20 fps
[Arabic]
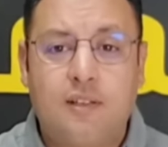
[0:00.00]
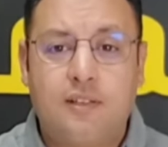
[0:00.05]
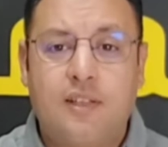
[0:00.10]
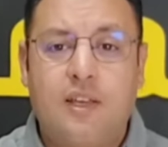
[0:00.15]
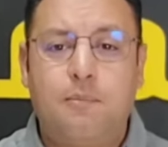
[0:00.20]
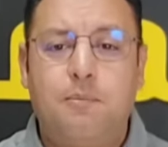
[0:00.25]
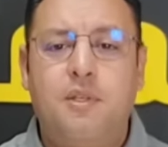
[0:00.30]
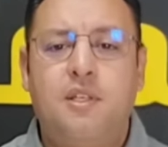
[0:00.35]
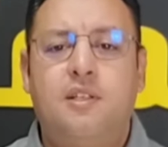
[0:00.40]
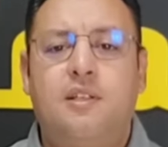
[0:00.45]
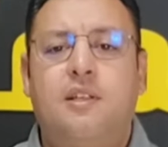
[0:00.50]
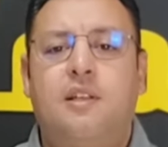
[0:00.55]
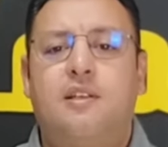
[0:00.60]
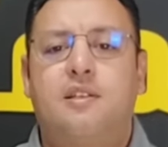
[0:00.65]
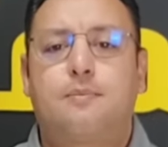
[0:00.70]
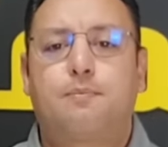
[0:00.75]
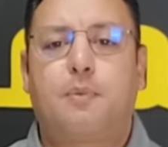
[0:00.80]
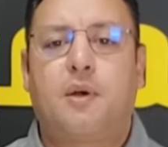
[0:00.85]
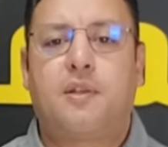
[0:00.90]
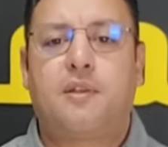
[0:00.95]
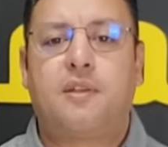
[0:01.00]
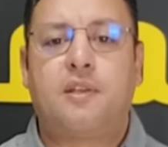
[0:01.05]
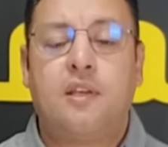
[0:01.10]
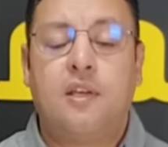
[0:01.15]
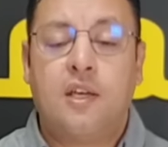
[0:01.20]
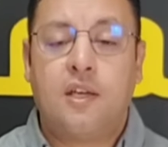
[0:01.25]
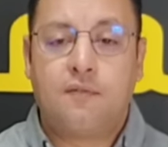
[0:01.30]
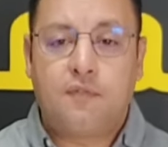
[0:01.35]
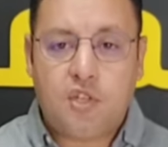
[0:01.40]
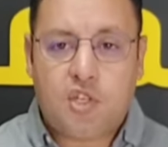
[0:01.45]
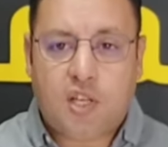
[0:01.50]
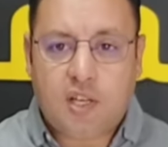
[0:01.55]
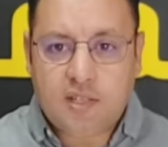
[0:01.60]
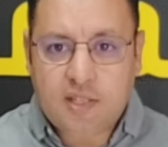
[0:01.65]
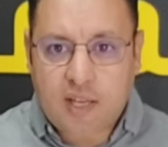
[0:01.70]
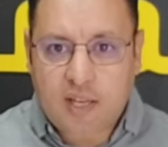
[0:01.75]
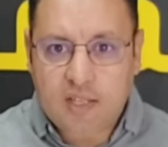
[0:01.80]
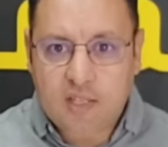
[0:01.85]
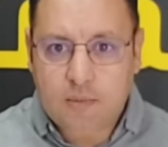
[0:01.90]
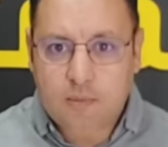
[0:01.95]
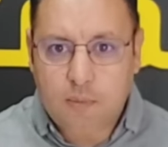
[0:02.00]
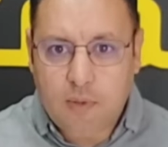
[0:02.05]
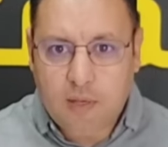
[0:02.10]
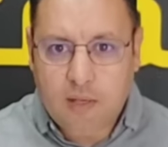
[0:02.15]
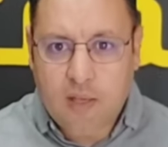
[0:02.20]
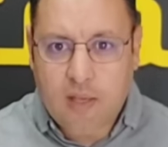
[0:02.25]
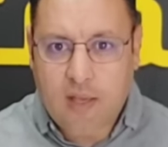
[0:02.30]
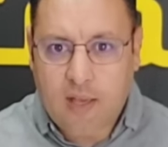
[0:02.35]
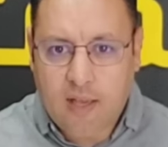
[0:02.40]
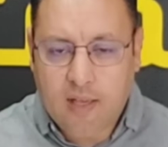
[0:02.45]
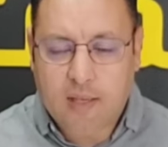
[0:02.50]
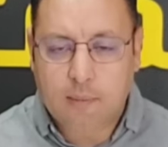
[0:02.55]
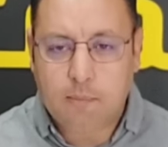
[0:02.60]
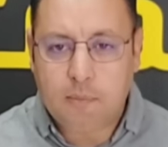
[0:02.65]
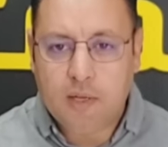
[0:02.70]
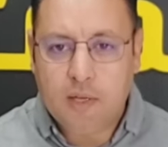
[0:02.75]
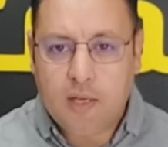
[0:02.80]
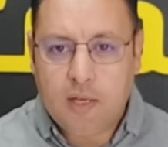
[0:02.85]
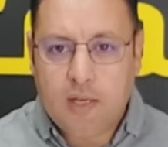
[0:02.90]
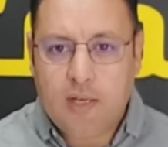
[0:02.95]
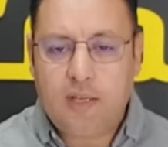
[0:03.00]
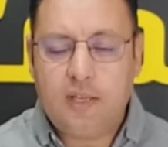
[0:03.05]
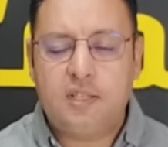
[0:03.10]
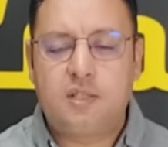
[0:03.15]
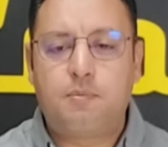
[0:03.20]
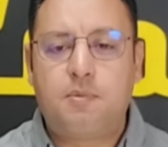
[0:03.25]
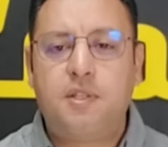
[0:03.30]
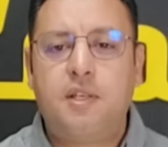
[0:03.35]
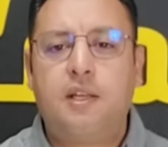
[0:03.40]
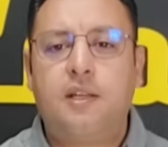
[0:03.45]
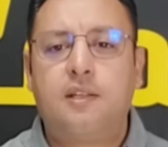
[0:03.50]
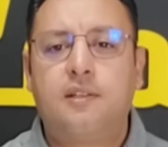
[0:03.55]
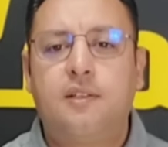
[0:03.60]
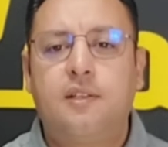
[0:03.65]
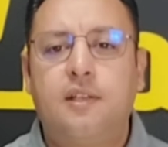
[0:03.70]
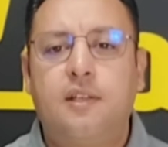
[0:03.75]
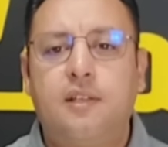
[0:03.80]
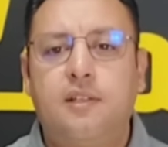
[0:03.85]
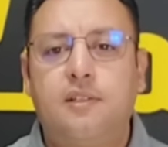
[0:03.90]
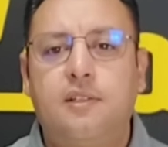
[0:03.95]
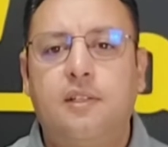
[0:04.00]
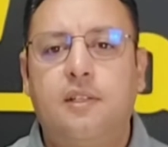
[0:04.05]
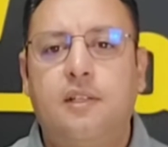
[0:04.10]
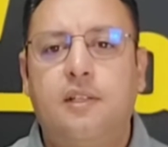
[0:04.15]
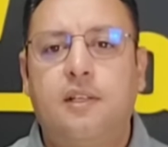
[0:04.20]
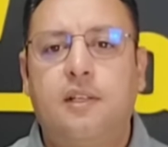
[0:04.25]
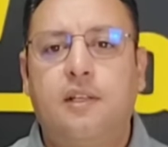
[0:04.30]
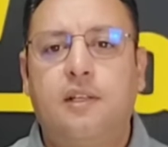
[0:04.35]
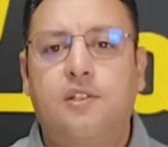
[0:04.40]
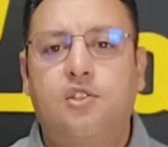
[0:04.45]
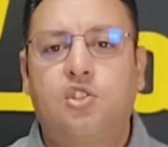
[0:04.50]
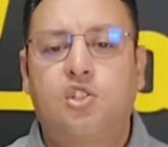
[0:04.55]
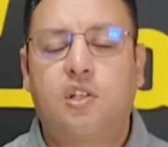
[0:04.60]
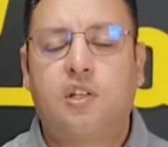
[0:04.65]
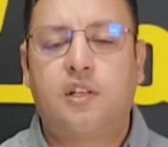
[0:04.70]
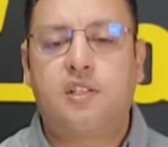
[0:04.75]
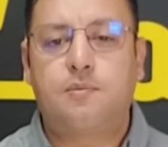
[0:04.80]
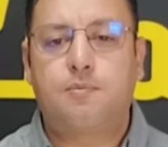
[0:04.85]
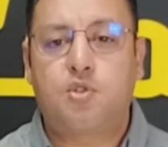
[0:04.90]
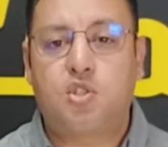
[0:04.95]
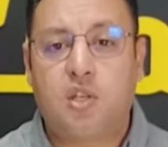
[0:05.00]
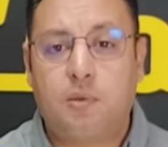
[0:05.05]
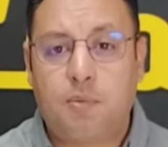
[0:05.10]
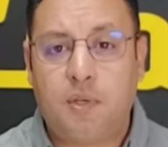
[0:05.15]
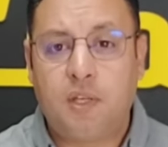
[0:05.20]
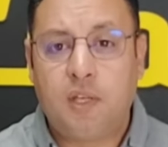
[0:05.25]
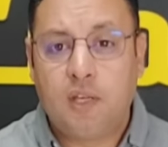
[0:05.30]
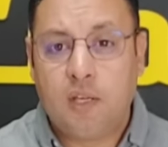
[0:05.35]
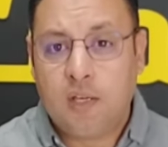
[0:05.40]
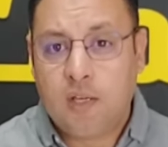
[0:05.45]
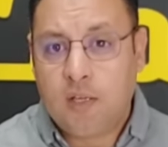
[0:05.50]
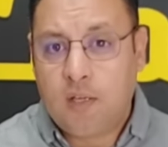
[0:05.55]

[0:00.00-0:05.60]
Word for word: يمين الاسباني فاش كانت حزب حكم الحزب ديال ديال ديال الحزب الشعبي